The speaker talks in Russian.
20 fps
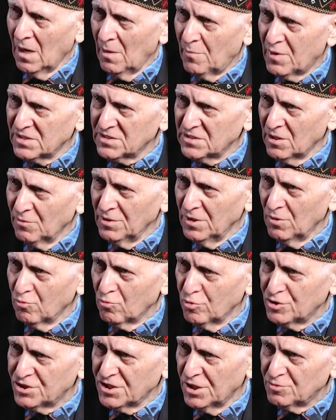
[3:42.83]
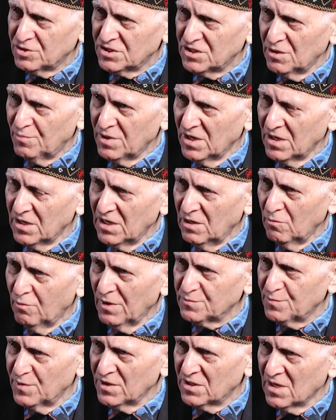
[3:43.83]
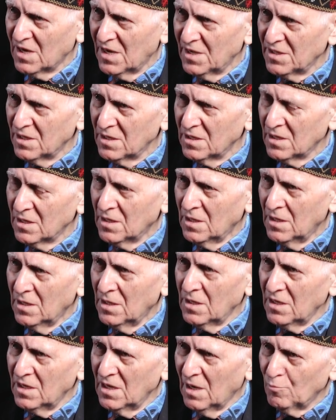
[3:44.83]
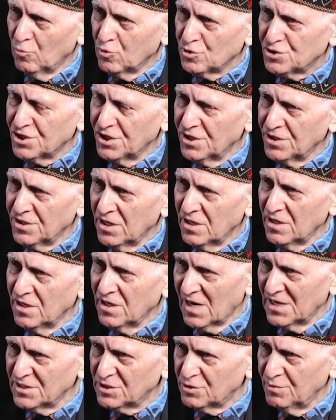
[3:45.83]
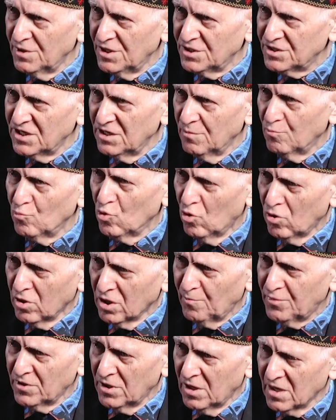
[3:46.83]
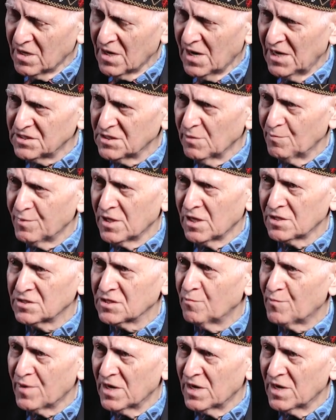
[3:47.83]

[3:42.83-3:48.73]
Образование включает в себя и воспитание, и обучение, и развитие, и много разных педагогических